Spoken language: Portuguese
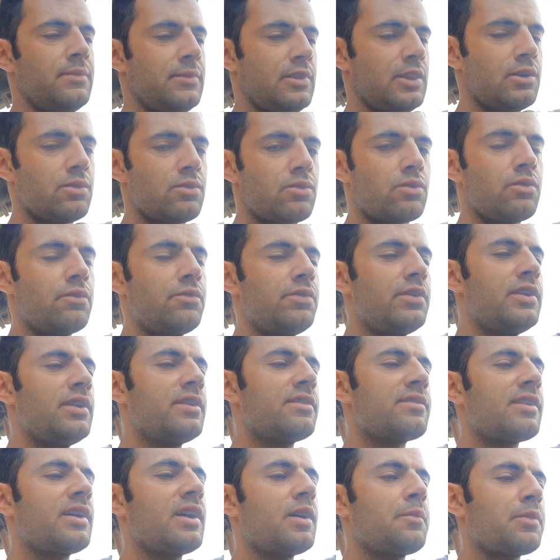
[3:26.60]
Então conferir
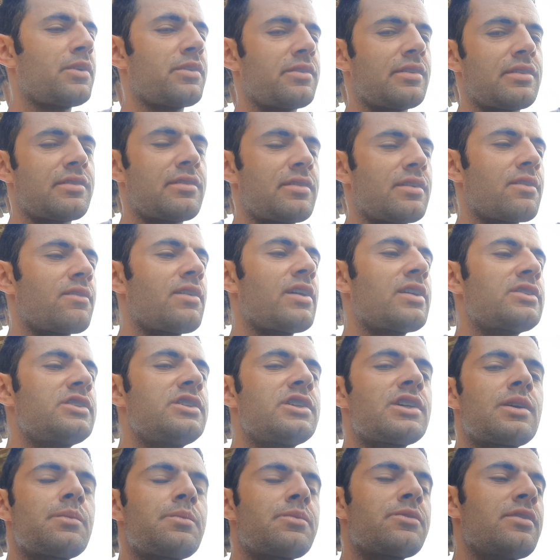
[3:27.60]
isso aí, rapaziada. Isso aí é uma
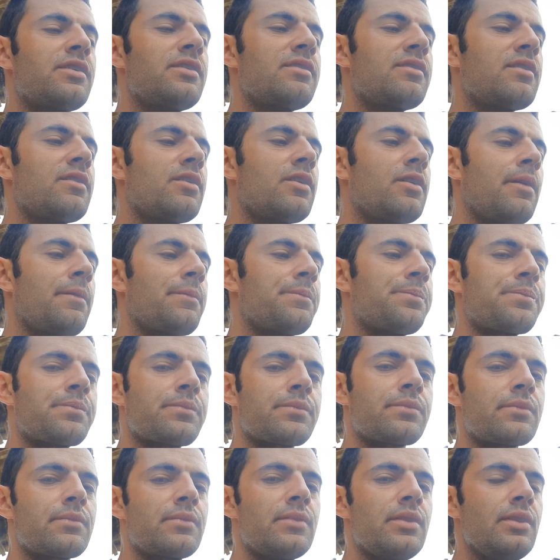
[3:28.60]
dica pra vocês aí, ó.
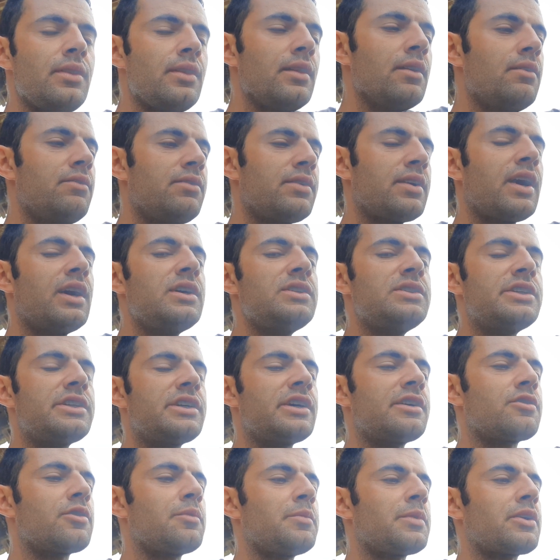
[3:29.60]
Fica a
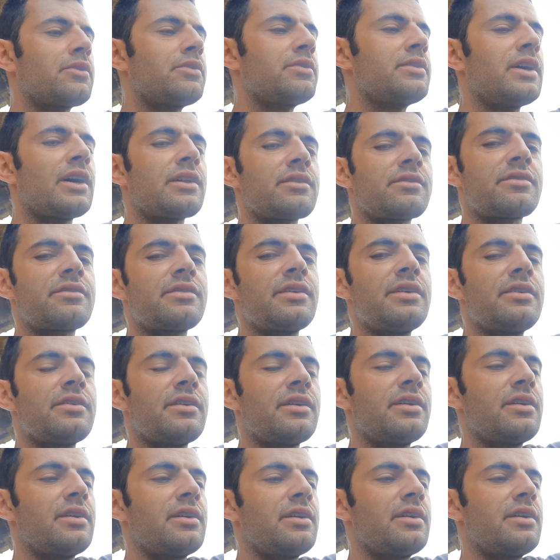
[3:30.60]
dica aí, tomar cuidado com isso aí,
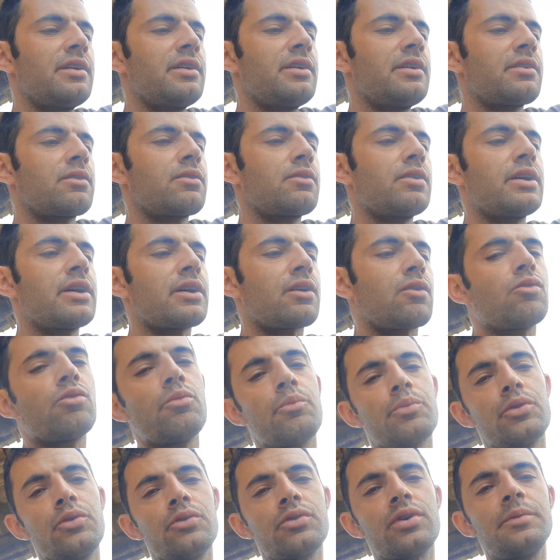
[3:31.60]
ó. É,
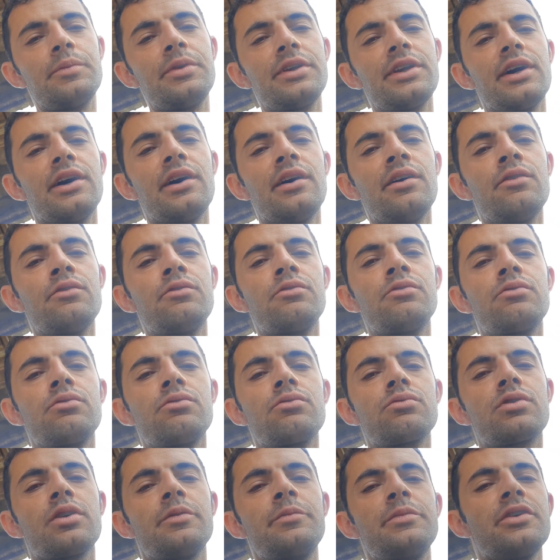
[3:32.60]
comprou um caminhão,
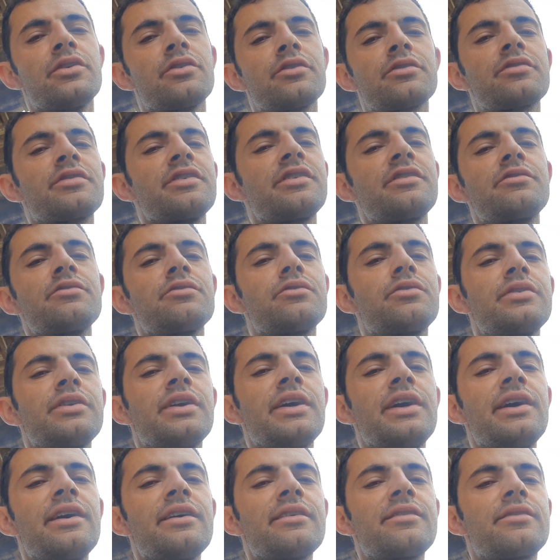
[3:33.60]
um caminhão que vocês não
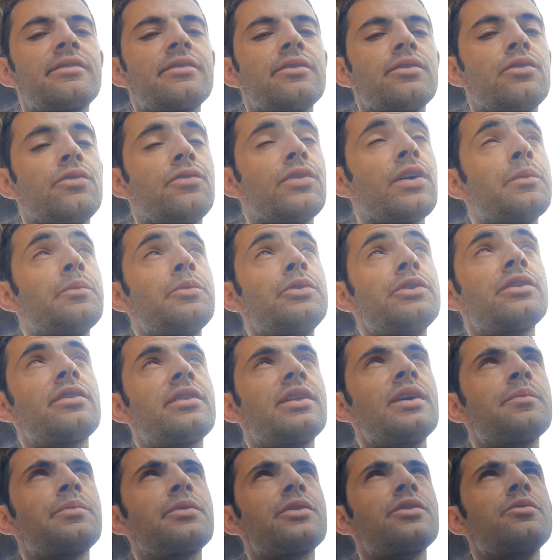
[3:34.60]
conhecem, ou faz muito
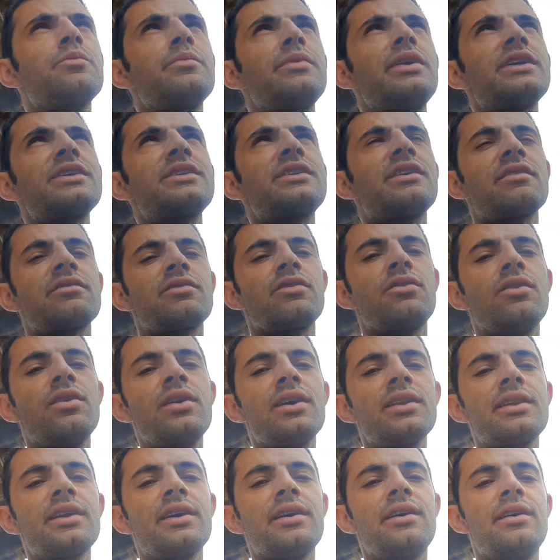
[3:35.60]
tempo que não mexe nas
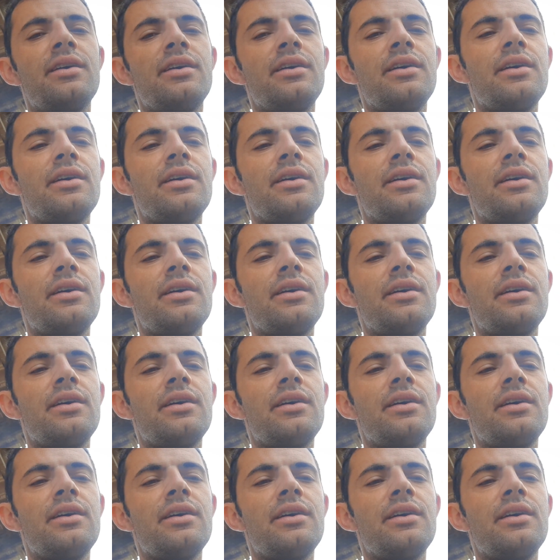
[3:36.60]
rodas,